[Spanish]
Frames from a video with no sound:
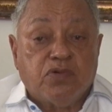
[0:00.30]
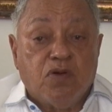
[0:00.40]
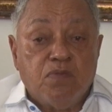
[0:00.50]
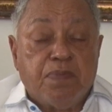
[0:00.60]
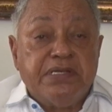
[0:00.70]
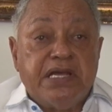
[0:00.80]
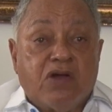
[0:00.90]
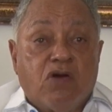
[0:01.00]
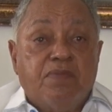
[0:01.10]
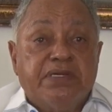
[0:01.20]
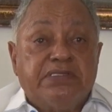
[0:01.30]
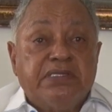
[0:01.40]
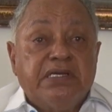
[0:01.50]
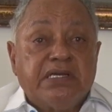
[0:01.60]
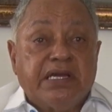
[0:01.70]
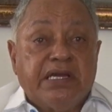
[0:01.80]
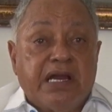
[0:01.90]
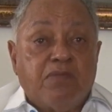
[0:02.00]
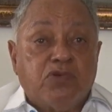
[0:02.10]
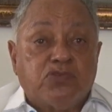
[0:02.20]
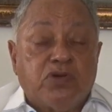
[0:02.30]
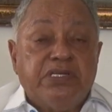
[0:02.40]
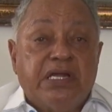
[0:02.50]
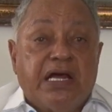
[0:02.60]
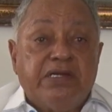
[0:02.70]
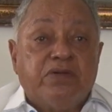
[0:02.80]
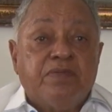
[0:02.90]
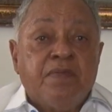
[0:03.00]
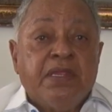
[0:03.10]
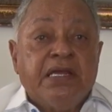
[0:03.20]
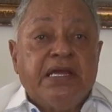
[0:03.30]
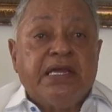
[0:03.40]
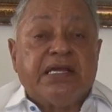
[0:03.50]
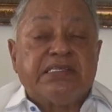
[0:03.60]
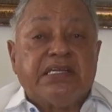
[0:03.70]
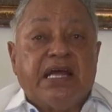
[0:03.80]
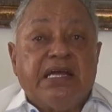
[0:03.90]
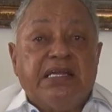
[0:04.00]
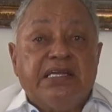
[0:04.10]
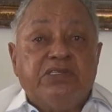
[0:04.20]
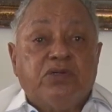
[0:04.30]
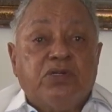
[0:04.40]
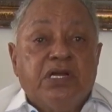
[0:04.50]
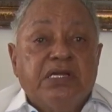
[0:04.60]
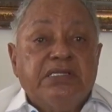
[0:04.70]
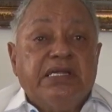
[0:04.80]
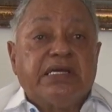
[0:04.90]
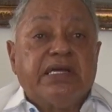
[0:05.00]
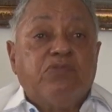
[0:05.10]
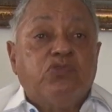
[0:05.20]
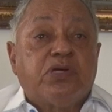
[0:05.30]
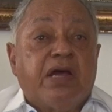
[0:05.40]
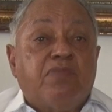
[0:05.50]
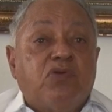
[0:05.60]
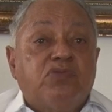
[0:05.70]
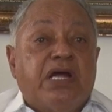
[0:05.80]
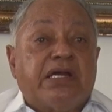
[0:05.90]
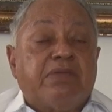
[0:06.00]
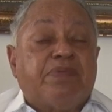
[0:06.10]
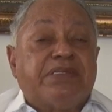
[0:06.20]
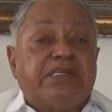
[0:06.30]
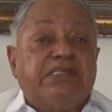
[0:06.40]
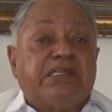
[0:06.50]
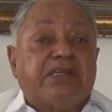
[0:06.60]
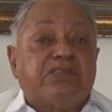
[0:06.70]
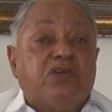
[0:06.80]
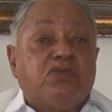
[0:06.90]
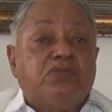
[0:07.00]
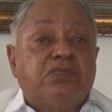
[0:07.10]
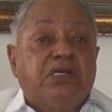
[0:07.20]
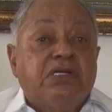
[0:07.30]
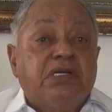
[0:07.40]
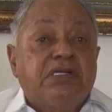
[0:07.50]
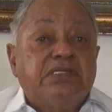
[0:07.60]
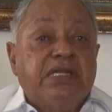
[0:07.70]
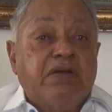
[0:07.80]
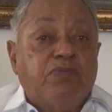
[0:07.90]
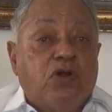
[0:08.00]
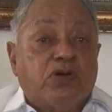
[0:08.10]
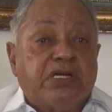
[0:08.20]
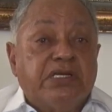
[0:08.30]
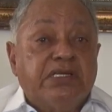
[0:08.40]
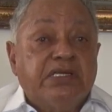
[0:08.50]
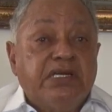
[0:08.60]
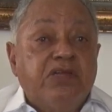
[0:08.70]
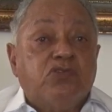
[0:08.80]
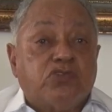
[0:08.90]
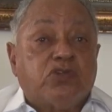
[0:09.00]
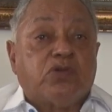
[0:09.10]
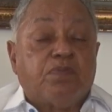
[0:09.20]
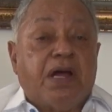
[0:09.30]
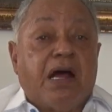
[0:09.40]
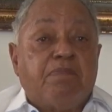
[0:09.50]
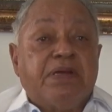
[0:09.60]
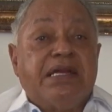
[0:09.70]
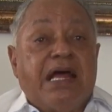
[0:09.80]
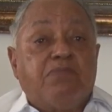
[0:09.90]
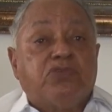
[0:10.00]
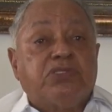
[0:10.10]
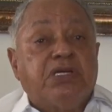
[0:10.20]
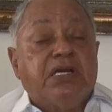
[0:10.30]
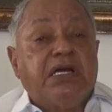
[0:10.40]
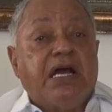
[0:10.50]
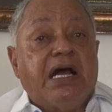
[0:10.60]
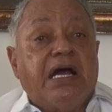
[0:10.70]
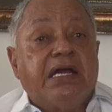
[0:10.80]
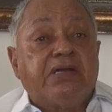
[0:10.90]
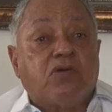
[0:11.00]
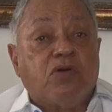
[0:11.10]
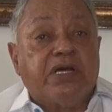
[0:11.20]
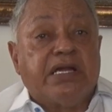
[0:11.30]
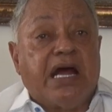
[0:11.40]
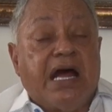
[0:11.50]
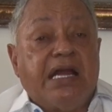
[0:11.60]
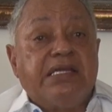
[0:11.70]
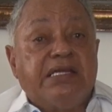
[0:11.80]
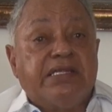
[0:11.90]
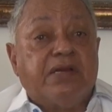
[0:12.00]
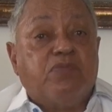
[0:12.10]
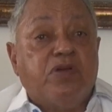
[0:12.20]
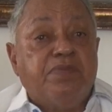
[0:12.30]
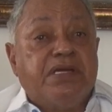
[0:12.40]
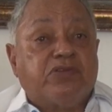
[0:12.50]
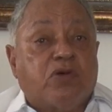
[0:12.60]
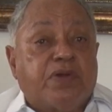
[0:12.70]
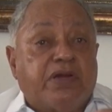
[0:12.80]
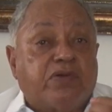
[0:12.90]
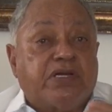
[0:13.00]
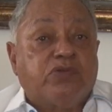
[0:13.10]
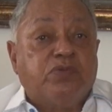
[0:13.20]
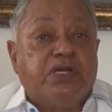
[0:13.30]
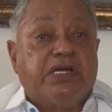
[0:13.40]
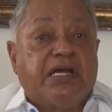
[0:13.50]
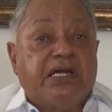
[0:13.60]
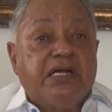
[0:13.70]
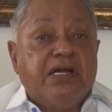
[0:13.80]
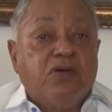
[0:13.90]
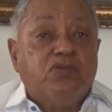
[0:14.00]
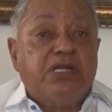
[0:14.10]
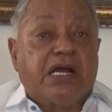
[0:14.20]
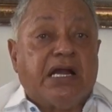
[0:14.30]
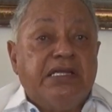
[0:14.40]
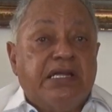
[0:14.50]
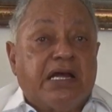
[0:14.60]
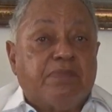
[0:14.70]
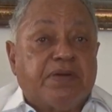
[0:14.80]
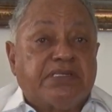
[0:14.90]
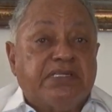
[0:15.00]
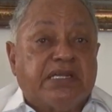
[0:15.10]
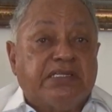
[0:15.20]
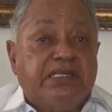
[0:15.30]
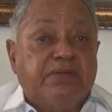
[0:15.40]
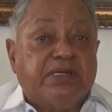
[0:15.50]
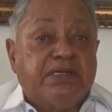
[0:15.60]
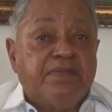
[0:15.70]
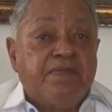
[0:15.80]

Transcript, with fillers: con Peña Gómez, que éramos solidarios, es que se da el hecho de que busquemos una representación del bloque y nosotros apelamos a escoger a alguien del movimiento obrero que tuviera una calidad representativa.